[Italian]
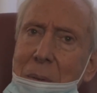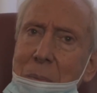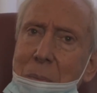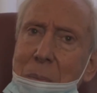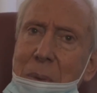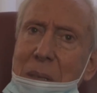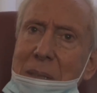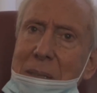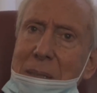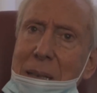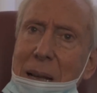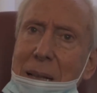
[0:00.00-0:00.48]

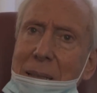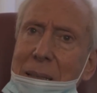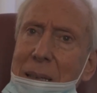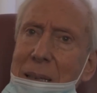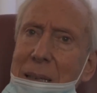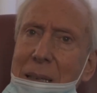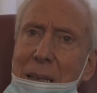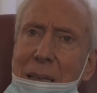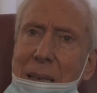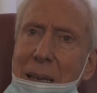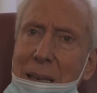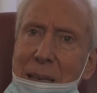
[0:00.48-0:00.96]
Pensate
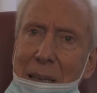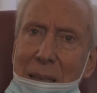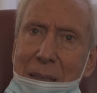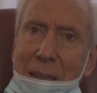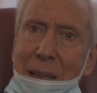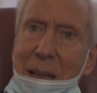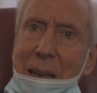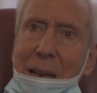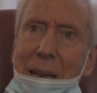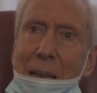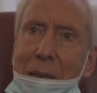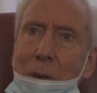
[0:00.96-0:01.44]
che le
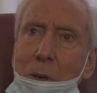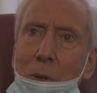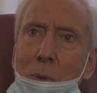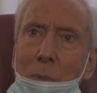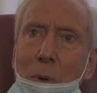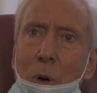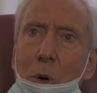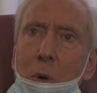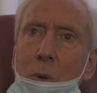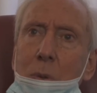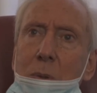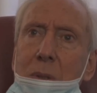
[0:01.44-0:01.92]
cartiere erano
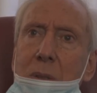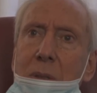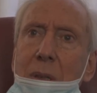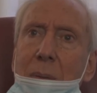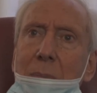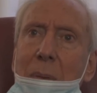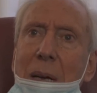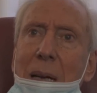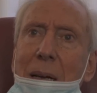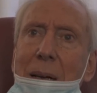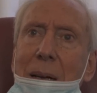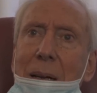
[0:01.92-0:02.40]
molte,
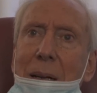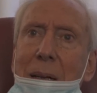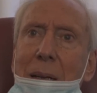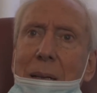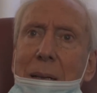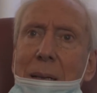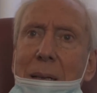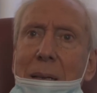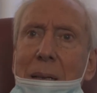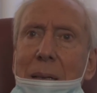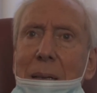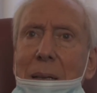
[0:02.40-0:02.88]
ma
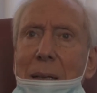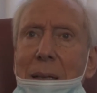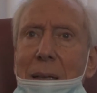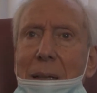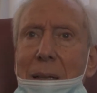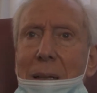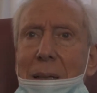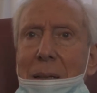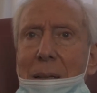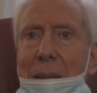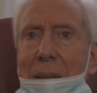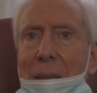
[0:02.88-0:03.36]
eh,
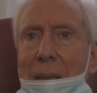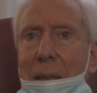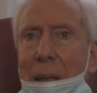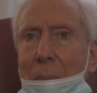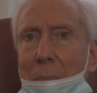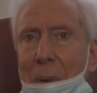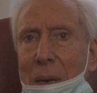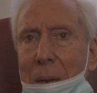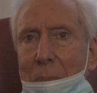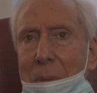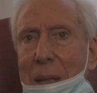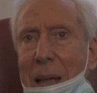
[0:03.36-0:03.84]
nei
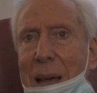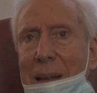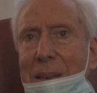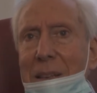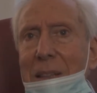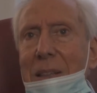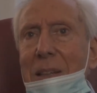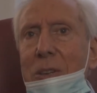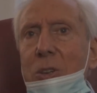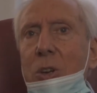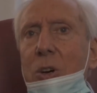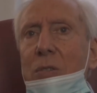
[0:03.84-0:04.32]
primi
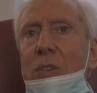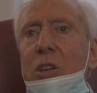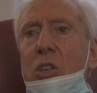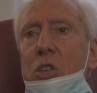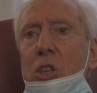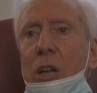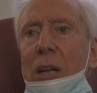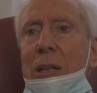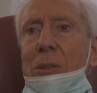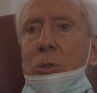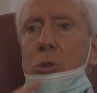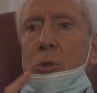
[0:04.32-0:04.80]
anni del
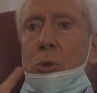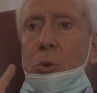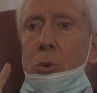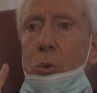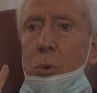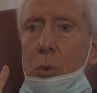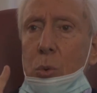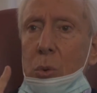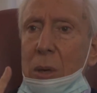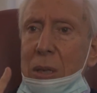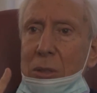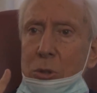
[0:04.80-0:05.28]
Novecento
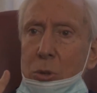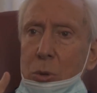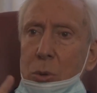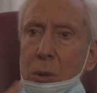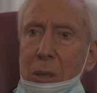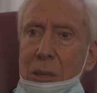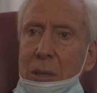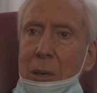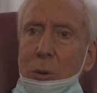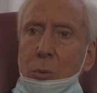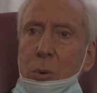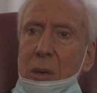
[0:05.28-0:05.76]
una
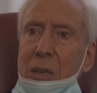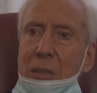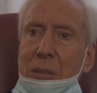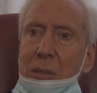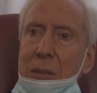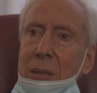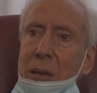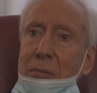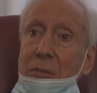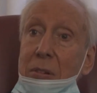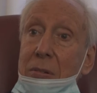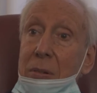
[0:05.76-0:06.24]
sola di
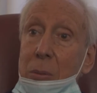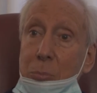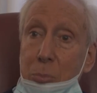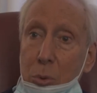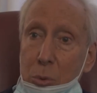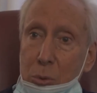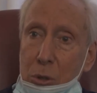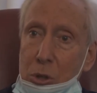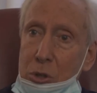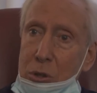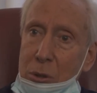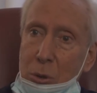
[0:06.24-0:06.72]
queste aveva
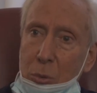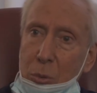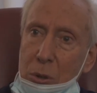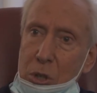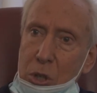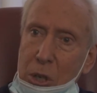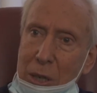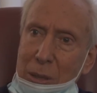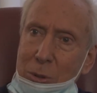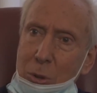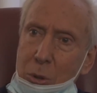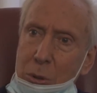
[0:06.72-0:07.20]
più di
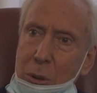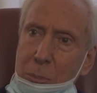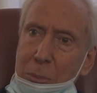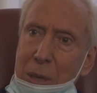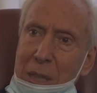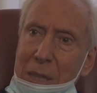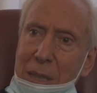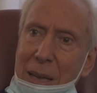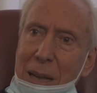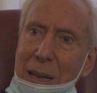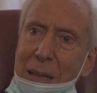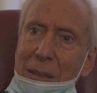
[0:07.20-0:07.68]
500
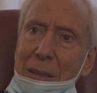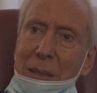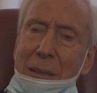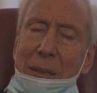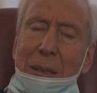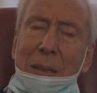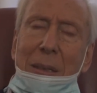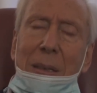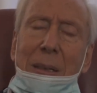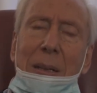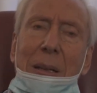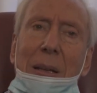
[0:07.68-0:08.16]

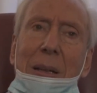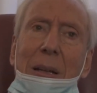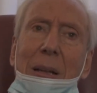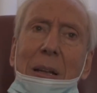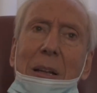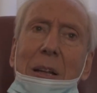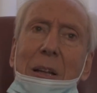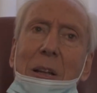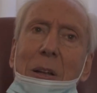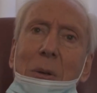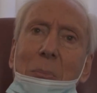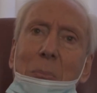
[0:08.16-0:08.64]
dipendenti.
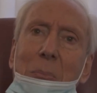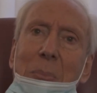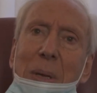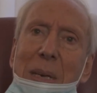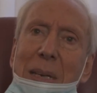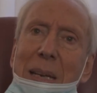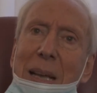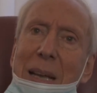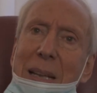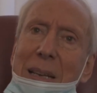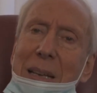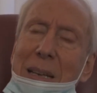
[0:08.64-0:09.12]

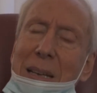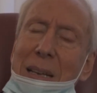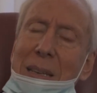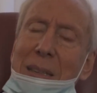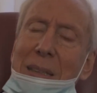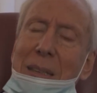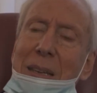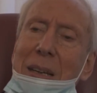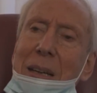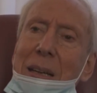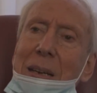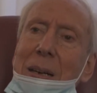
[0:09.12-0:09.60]
Perché le
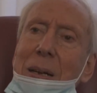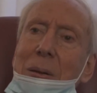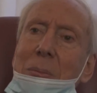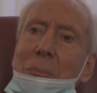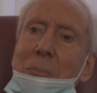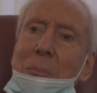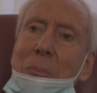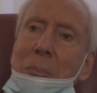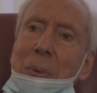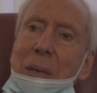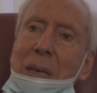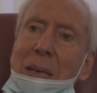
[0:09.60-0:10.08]
cartiere?
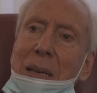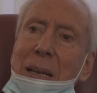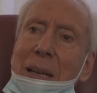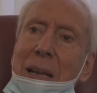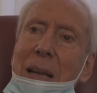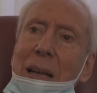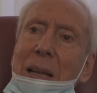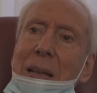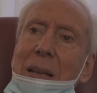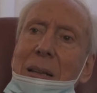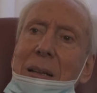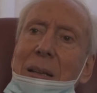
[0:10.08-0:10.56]

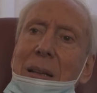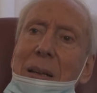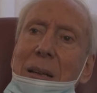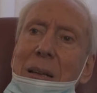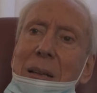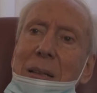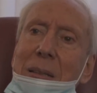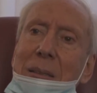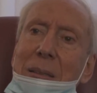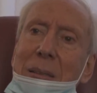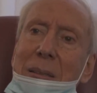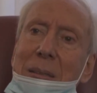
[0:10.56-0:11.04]
Perché
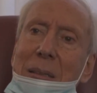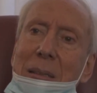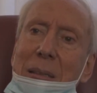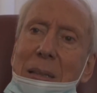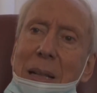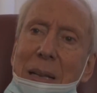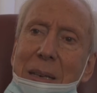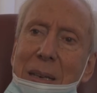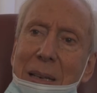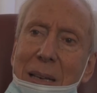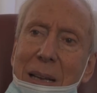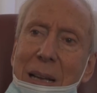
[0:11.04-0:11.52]
eh,
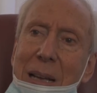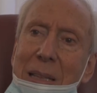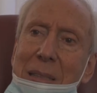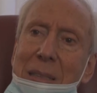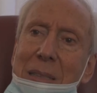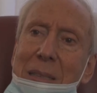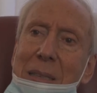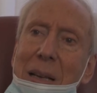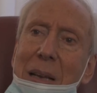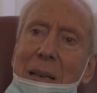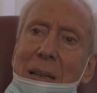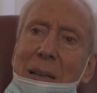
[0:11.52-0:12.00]
la
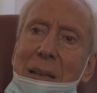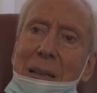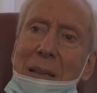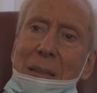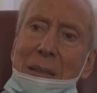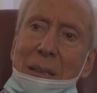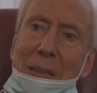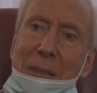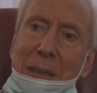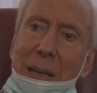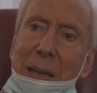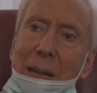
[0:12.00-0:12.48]
ricchezza
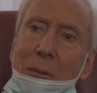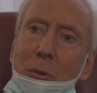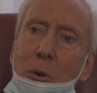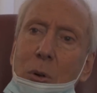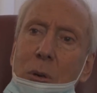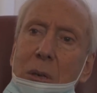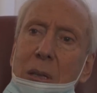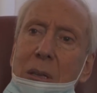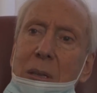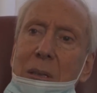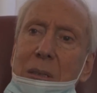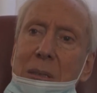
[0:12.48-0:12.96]
di
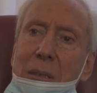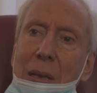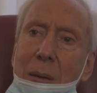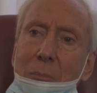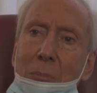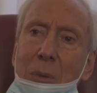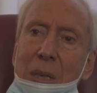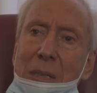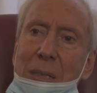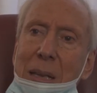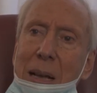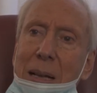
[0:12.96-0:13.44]
Tivoli si è
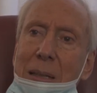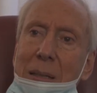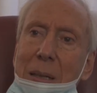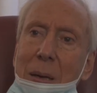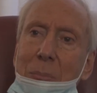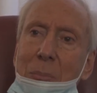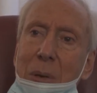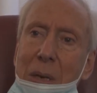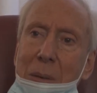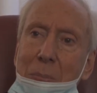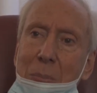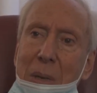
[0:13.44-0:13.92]

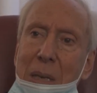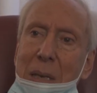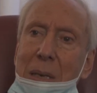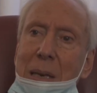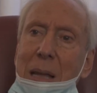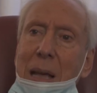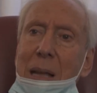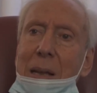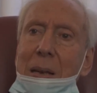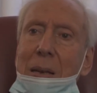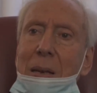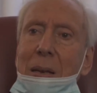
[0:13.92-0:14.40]
basata per
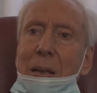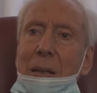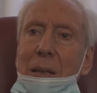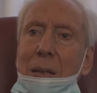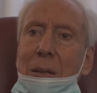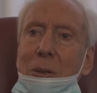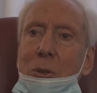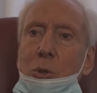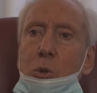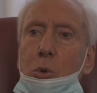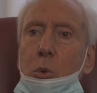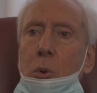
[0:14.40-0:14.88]

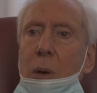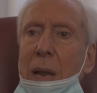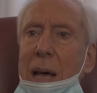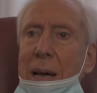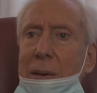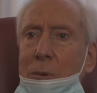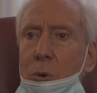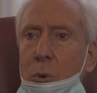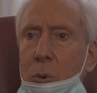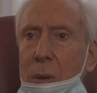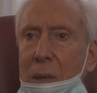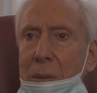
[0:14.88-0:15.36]
millenni
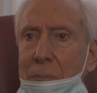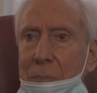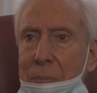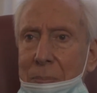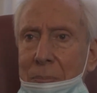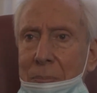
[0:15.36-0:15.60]
sull'acqua.